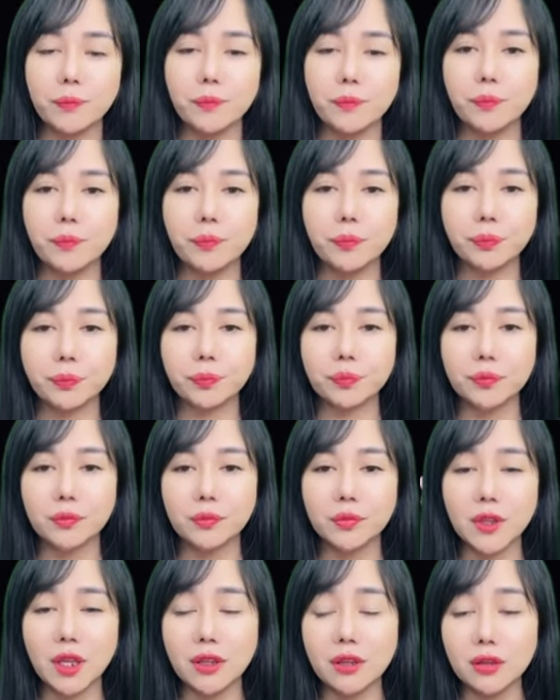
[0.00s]
Trong khoảnh
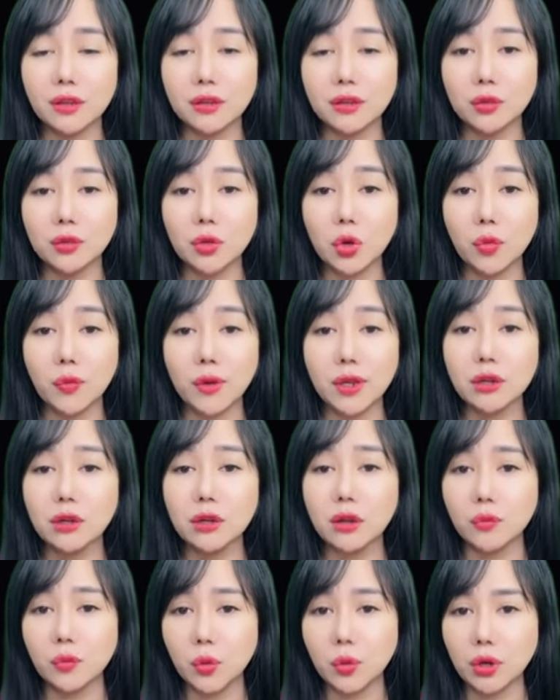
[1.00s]
khắc, cả hai
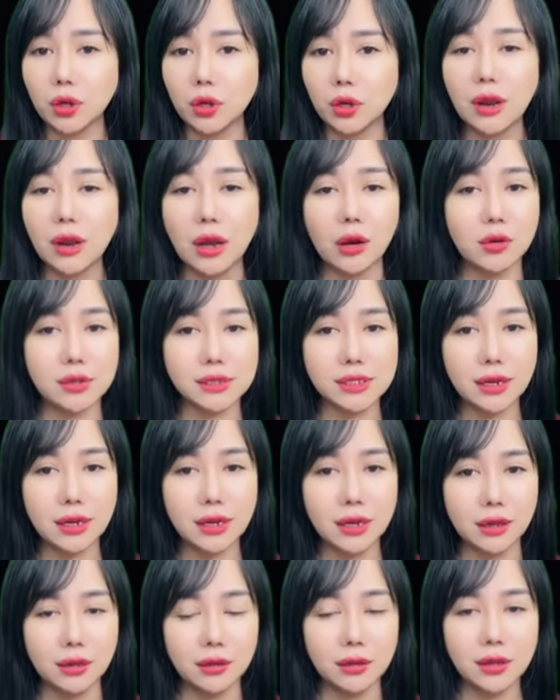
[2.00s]
cùng nhớ về những ngày
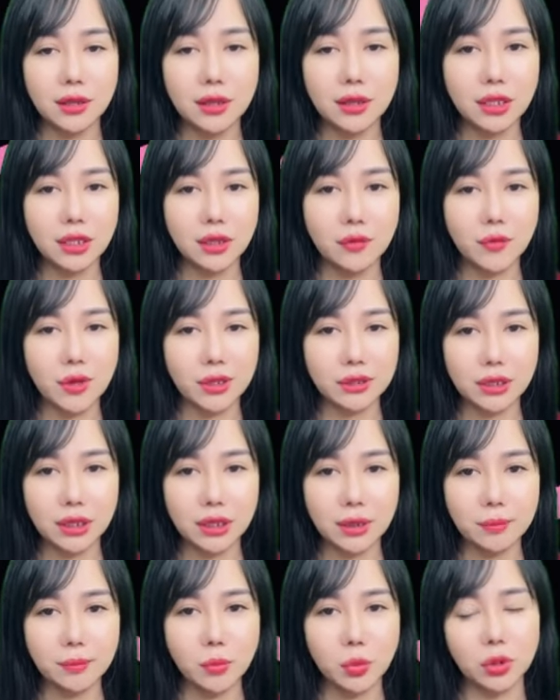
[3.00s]
tháng ở bên nhau.
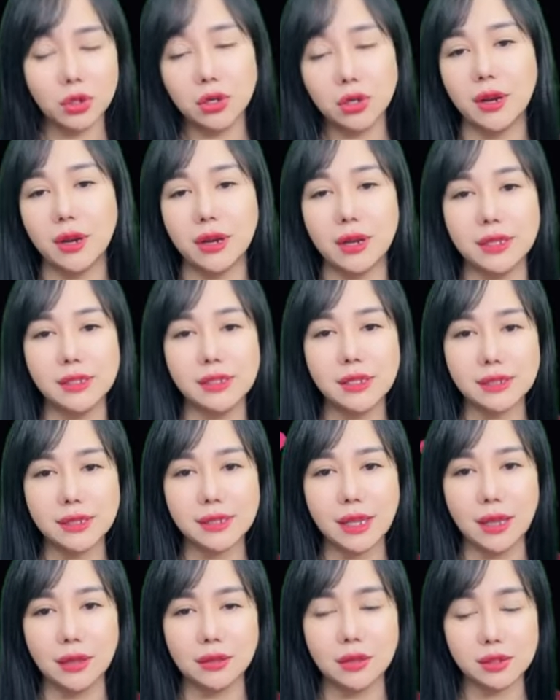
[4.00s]
Khi yêu,
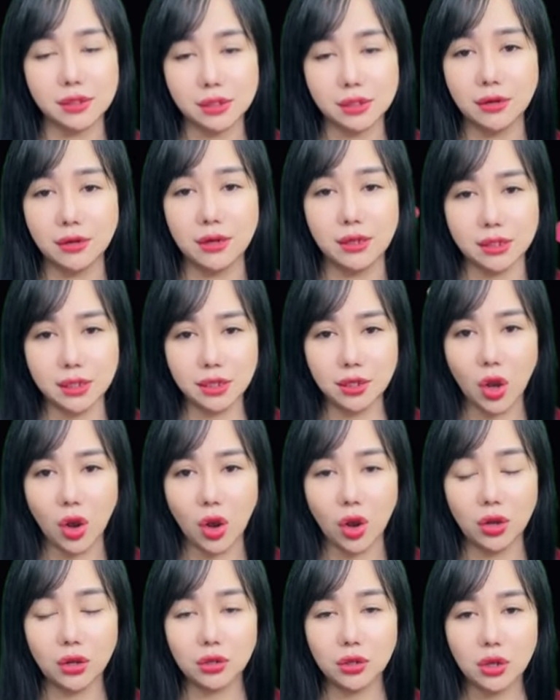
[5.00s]
ai chẳng mong hạnh
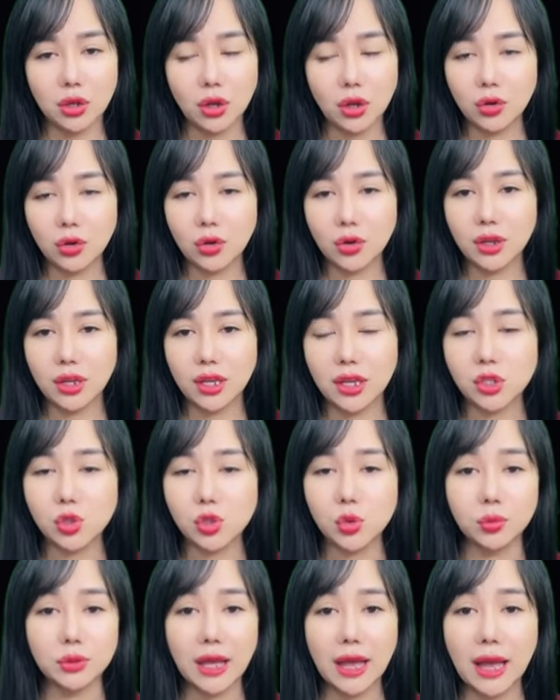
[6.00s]
phúc.
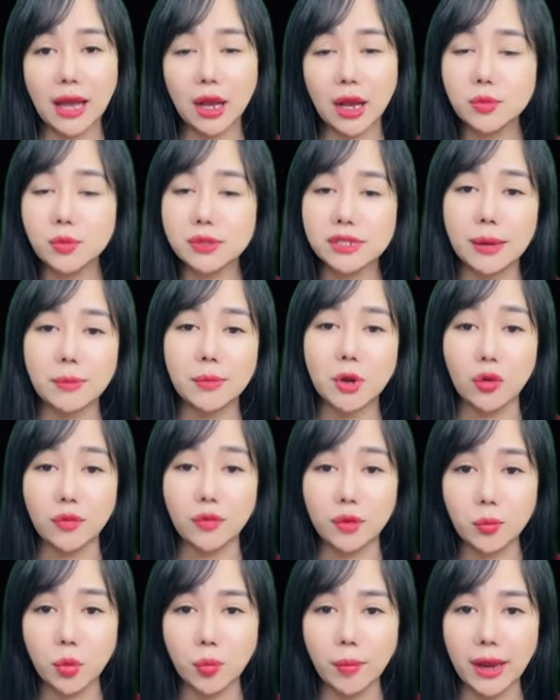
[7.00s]
Rõ ràng,
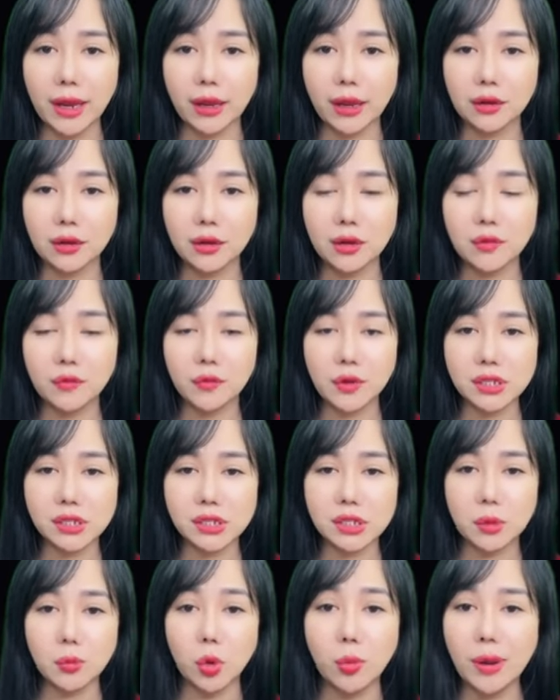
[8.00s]
ai cũng thấy họ
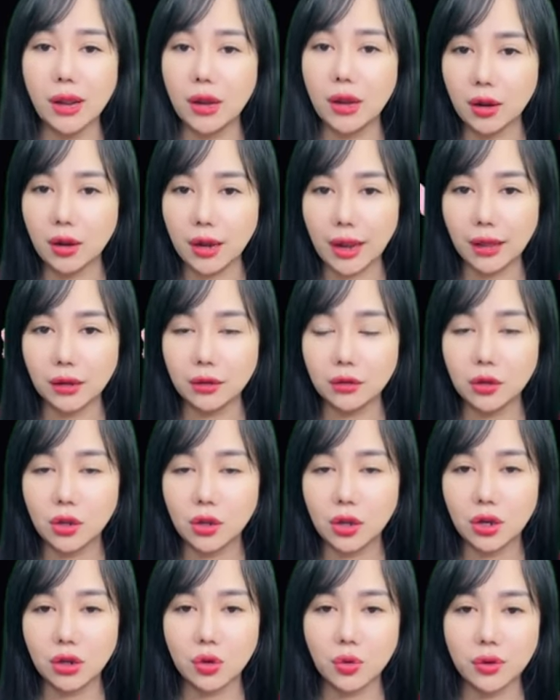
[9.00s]
rất hạnh phúc.
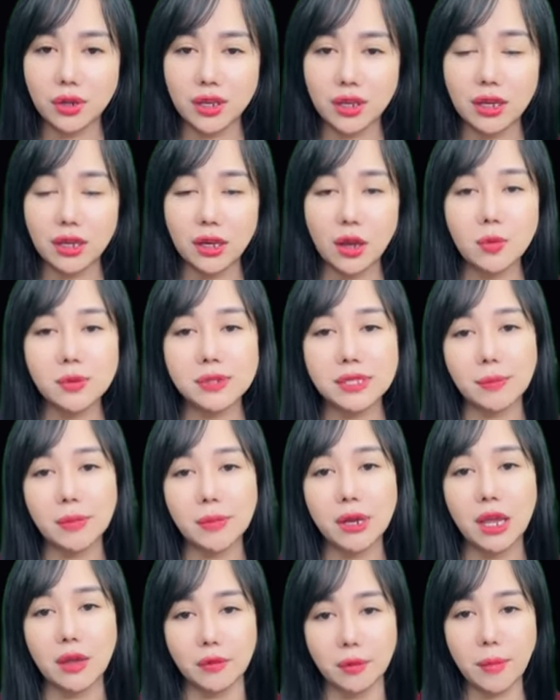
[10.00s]
Thế mà 3 năm trôi
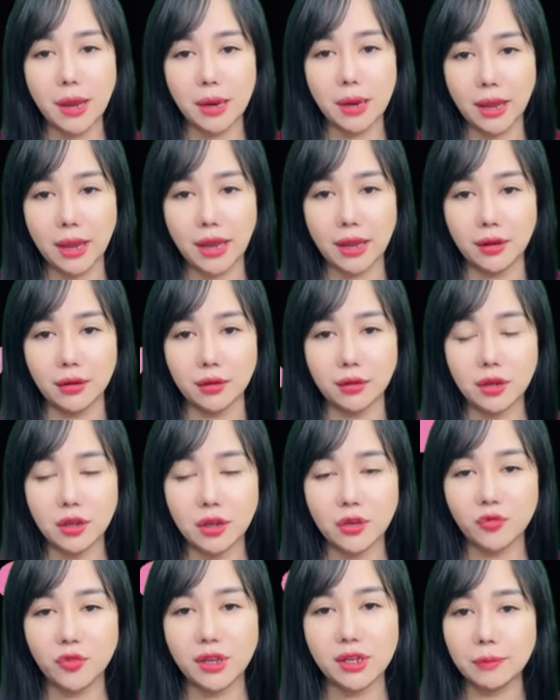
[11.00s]
qua, hạnh phúc
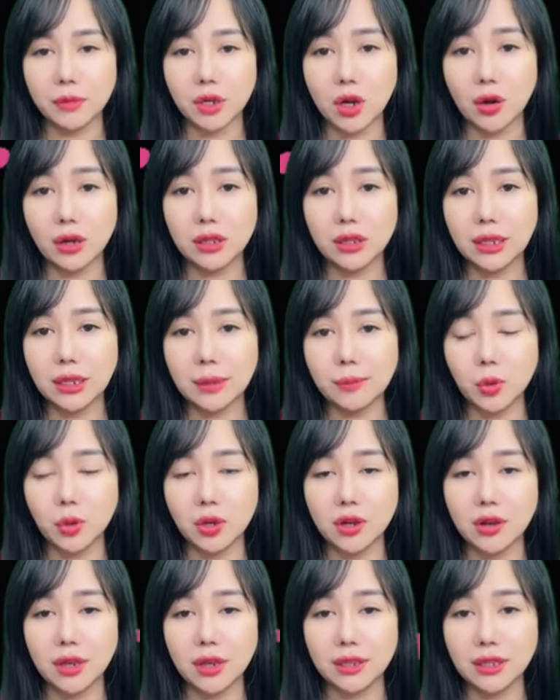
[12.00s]
đó đã chẳng còn
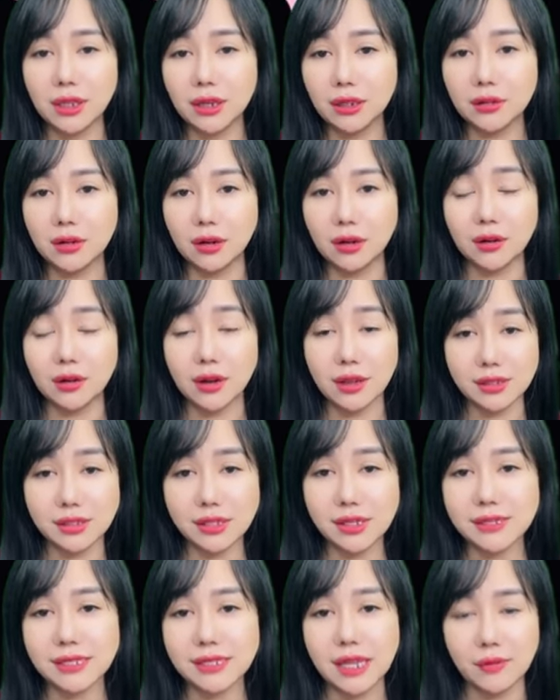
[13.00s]
nằm trong tay của ai
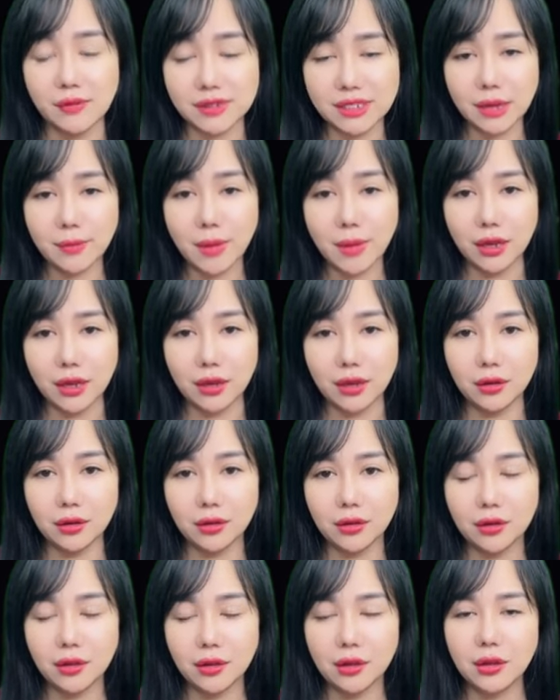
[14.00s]
nữa. Đến cuối
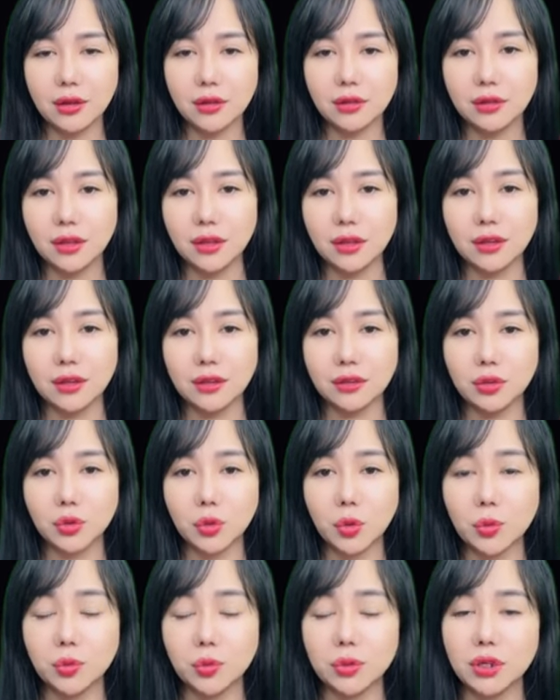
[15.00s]
cùng, Hứa Sai
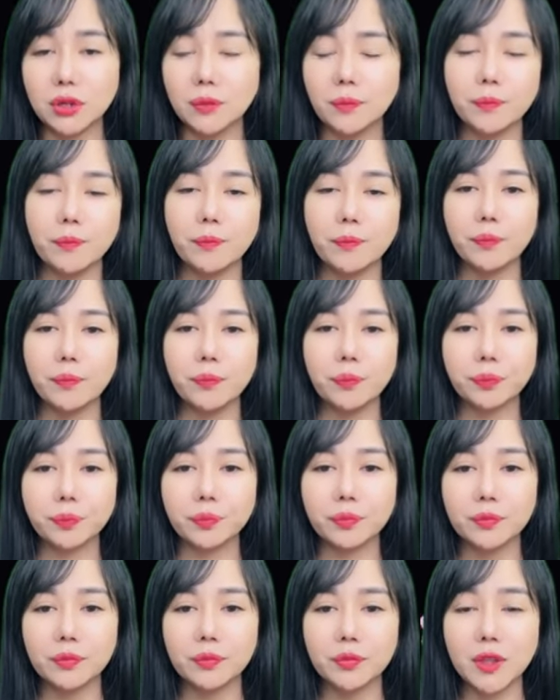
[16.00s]
Kỳ tự hỏi,
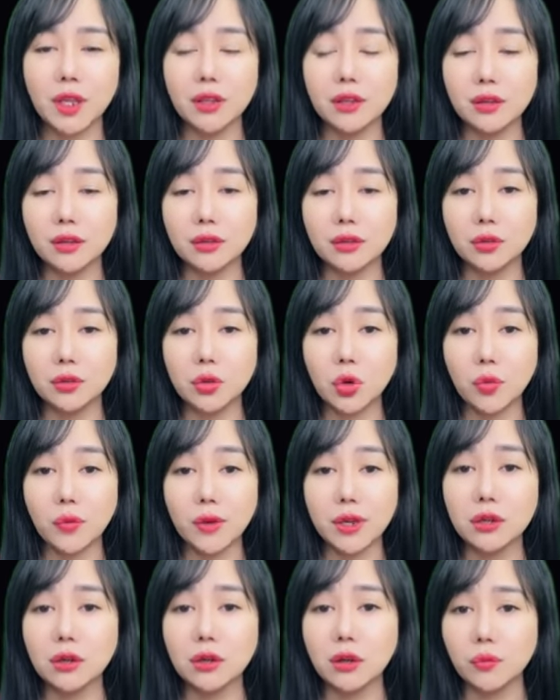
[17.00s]
là cô sai
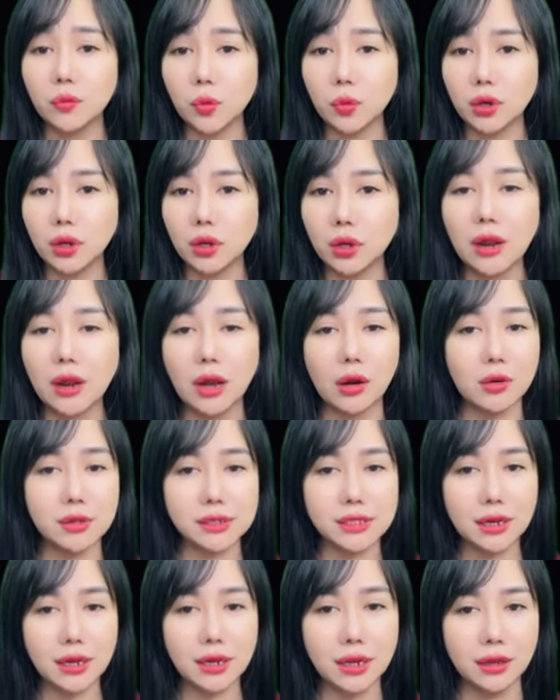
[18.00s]
hay hắn
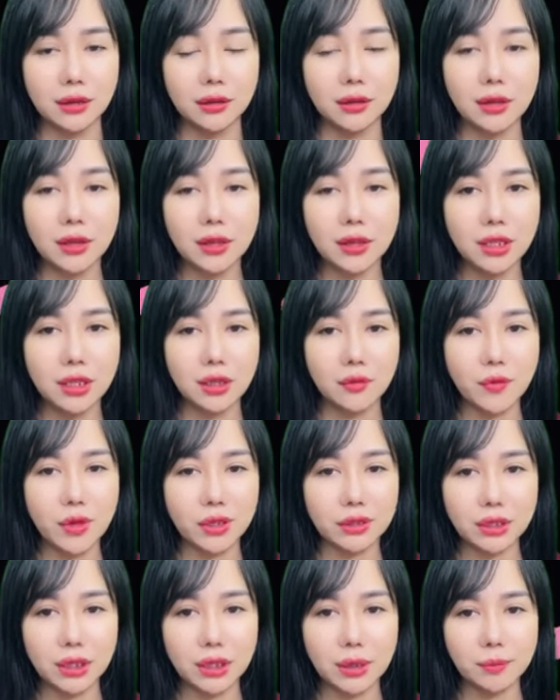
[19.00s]
sai? Hoặc cũng
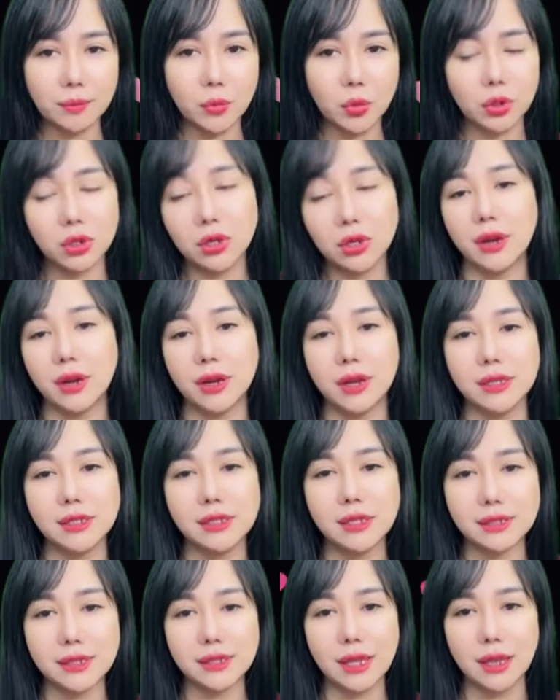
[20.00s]
có thể cả
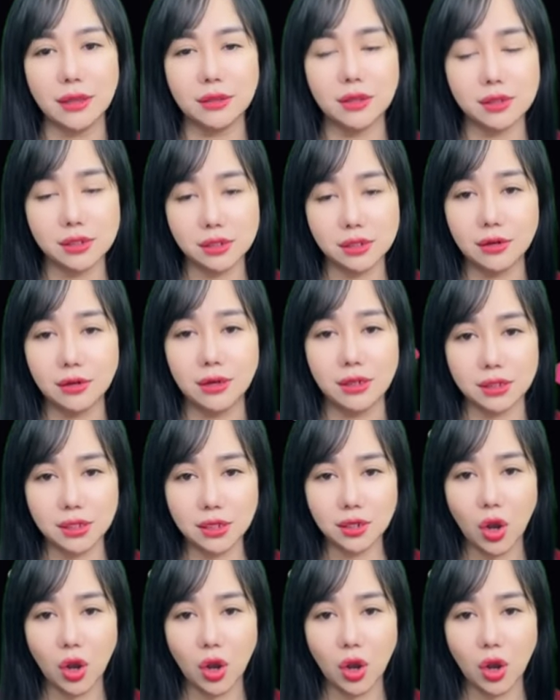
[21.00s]
hai cùng sai.